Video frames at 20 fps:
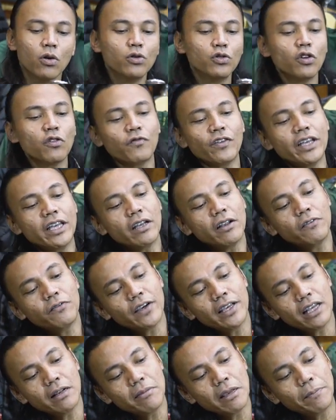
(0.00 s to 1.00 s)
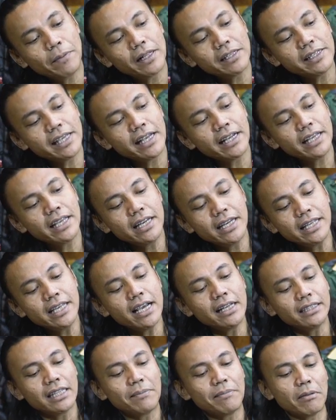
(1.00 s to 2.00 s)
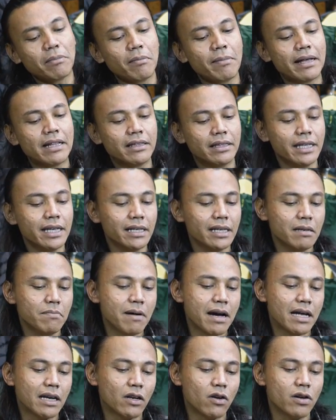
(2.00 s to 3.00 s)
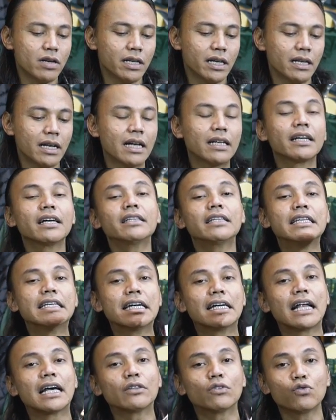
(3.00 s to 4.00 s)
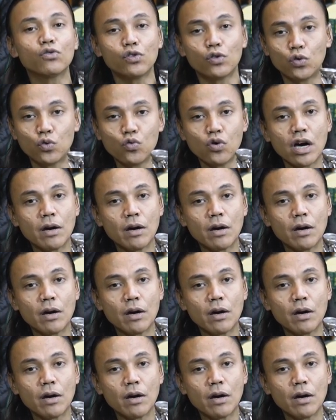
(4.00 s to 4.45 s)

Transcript: untuk Fire, Fire Maple seri ini yang tanpa pemantik dibanderol dengan harga 325.000